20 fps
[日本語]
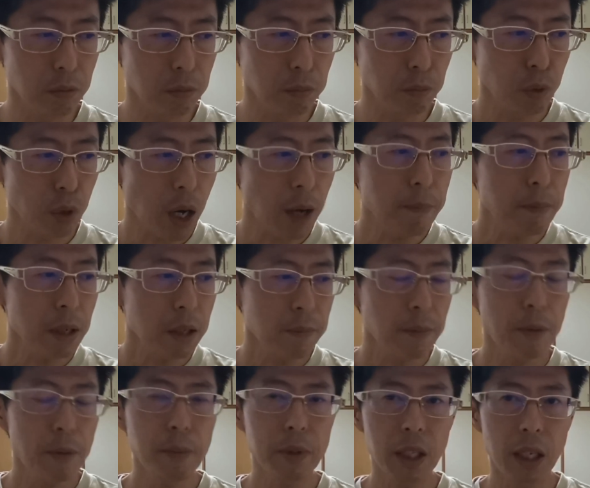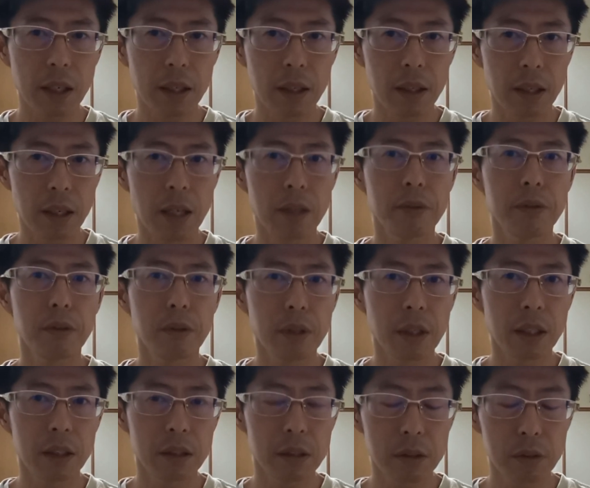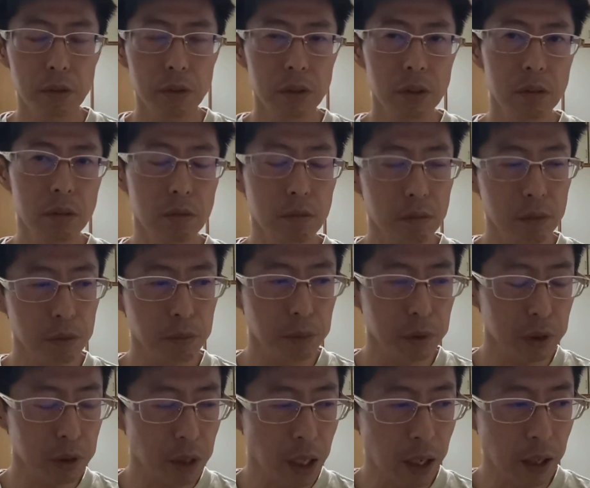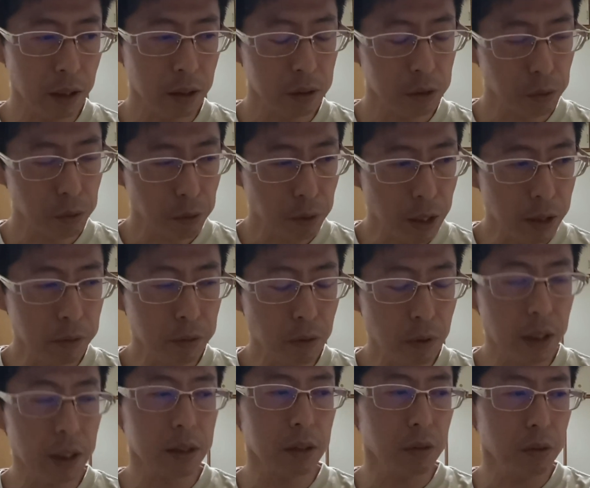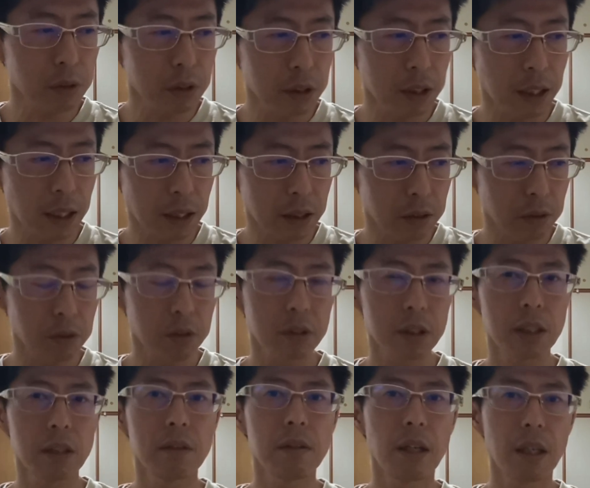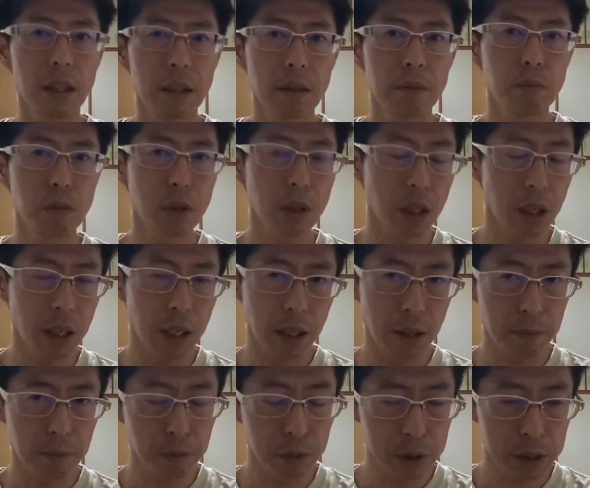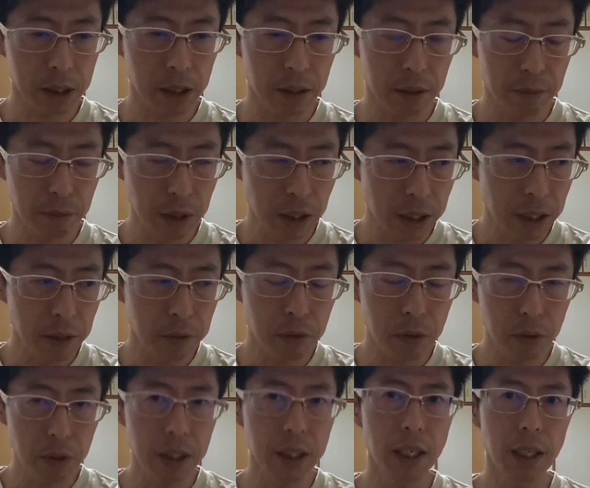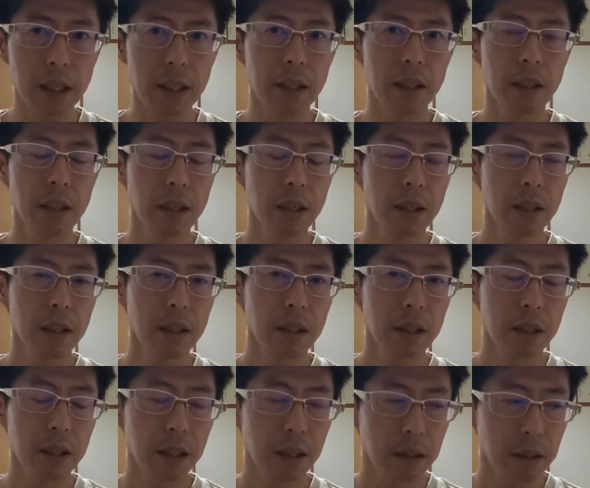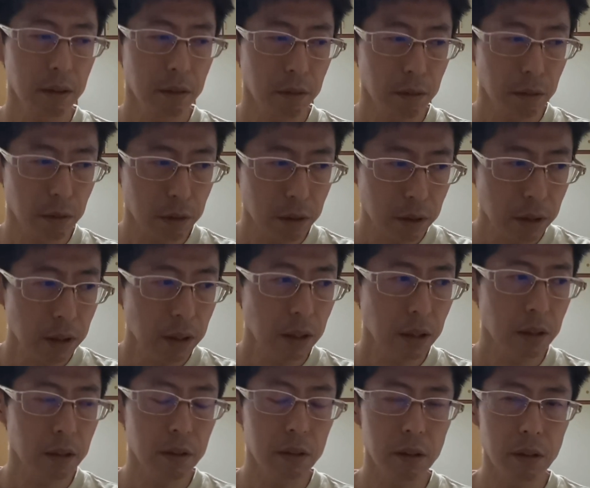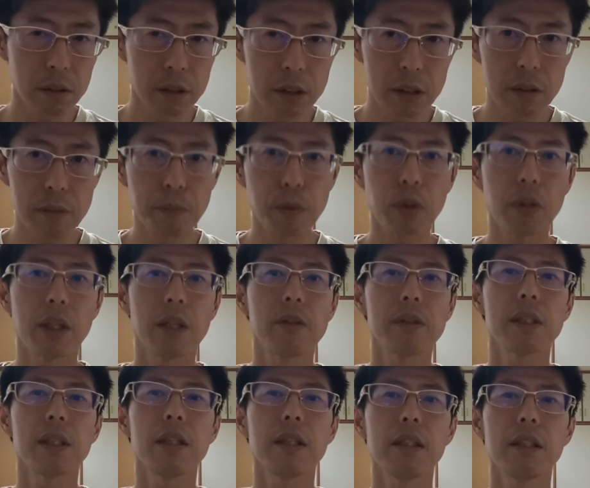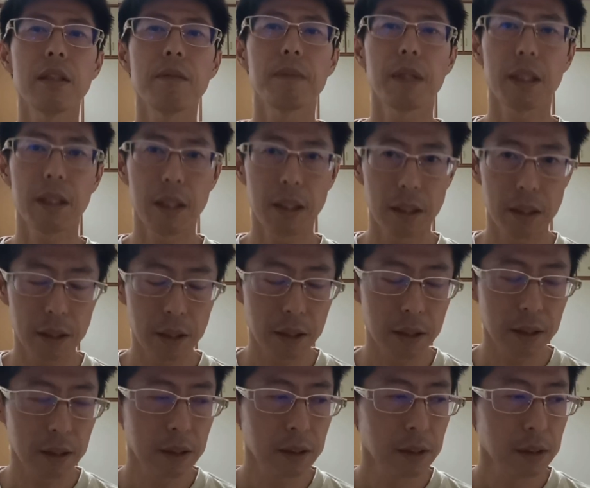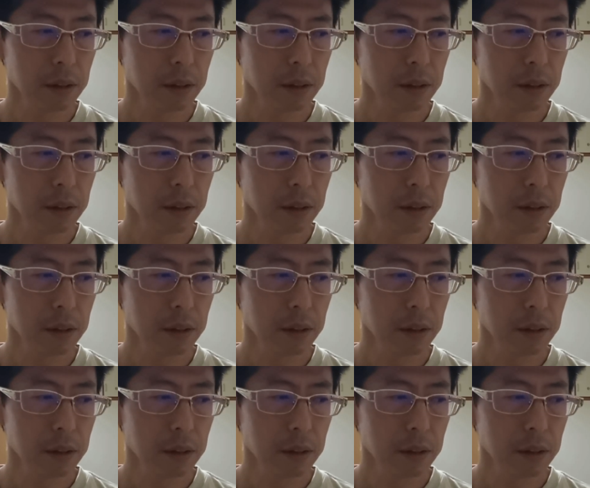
もうあんまり間もないラウンドで、その、もうそのラウンドかその次かその次ぐらい、もう、もう2ラウンド以内にすぐもう倒されてしまったんで、